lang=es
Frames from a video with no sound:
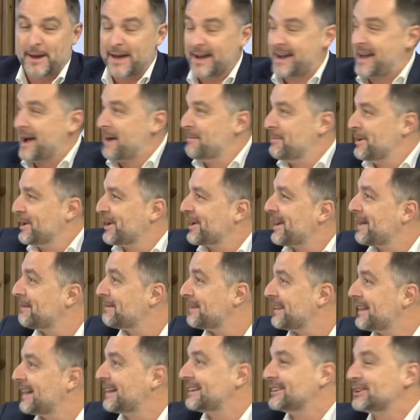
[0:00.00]
me, cambió la
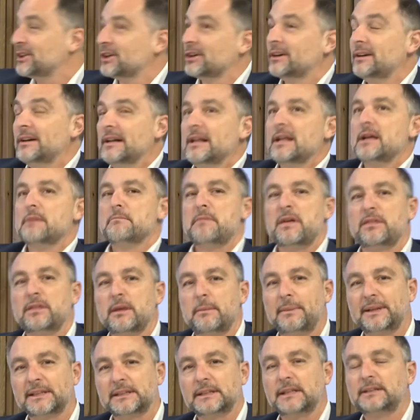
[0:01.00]
vida. El tío me
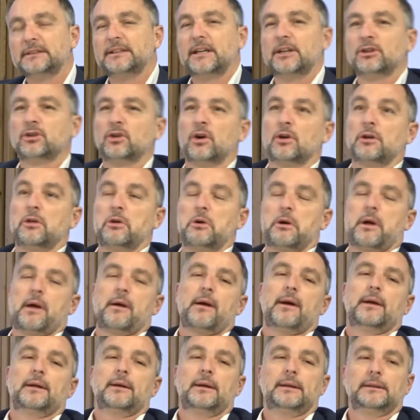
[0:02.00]
dice, métete en TikTok. Y yo, ¿qué
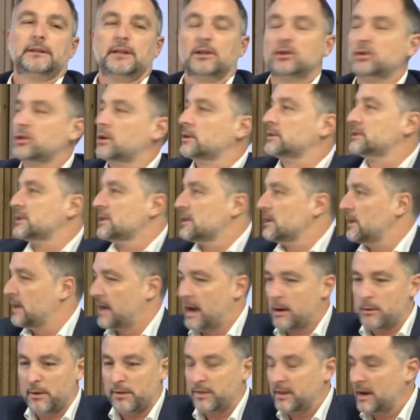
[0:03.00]
en TikTok? Si
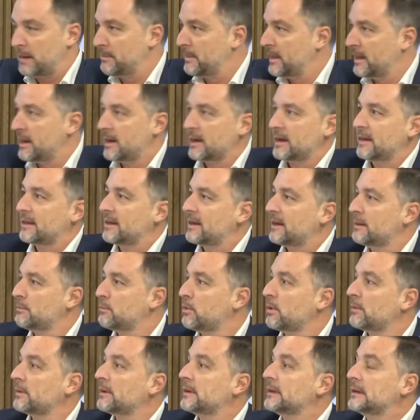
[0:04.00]
acabo de decir a mi hija que deje el
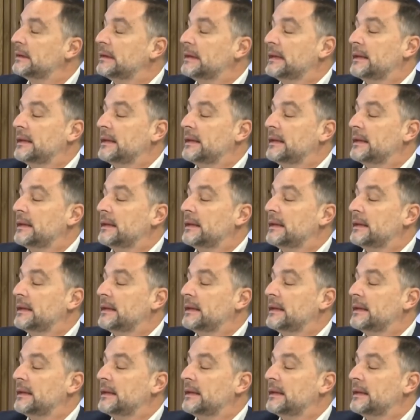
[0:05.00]
móvil.